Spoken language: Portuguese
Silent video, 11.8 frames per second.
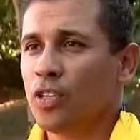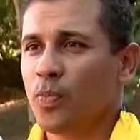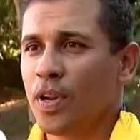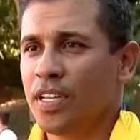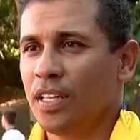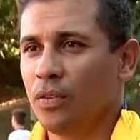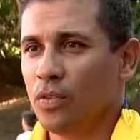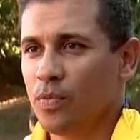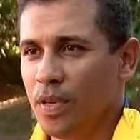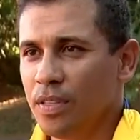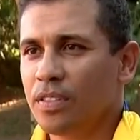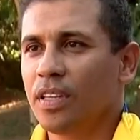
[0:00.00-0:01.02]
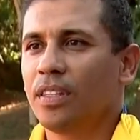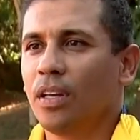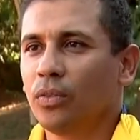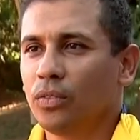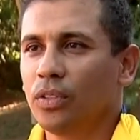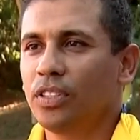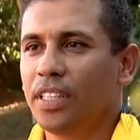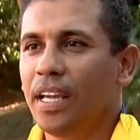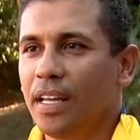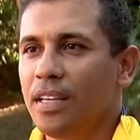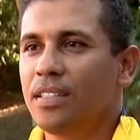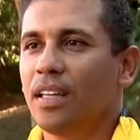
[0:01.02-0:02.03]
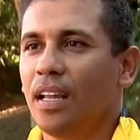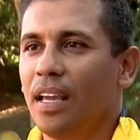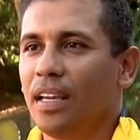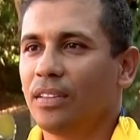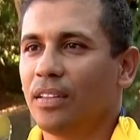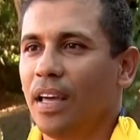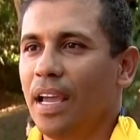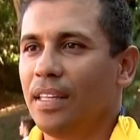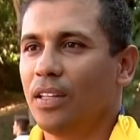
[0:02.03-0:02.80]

nosso projeto, os meninos que estão, todos têm grande talento, né?